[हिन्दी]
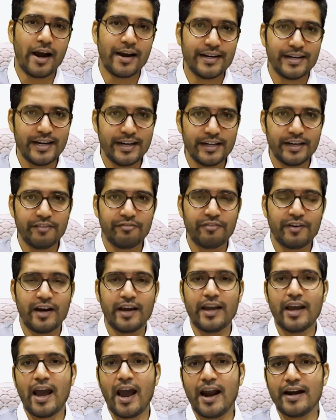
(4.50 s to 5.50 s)
आइडेंटिफाई
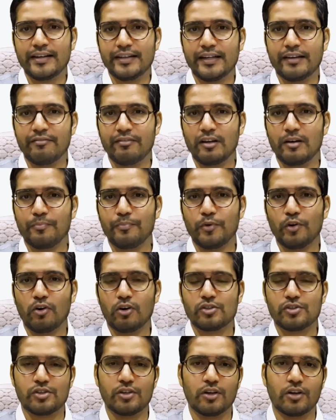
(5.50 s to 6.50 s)
एंड डेवलप
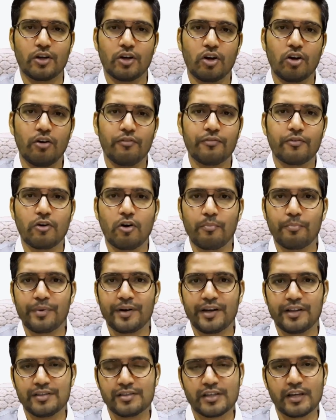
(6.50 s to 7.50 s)
योर सर्कल ऑफ
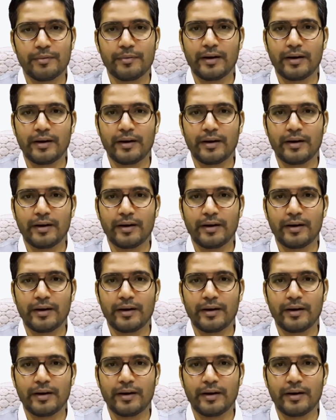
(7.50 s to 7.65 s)
कॉम्पिटेंस के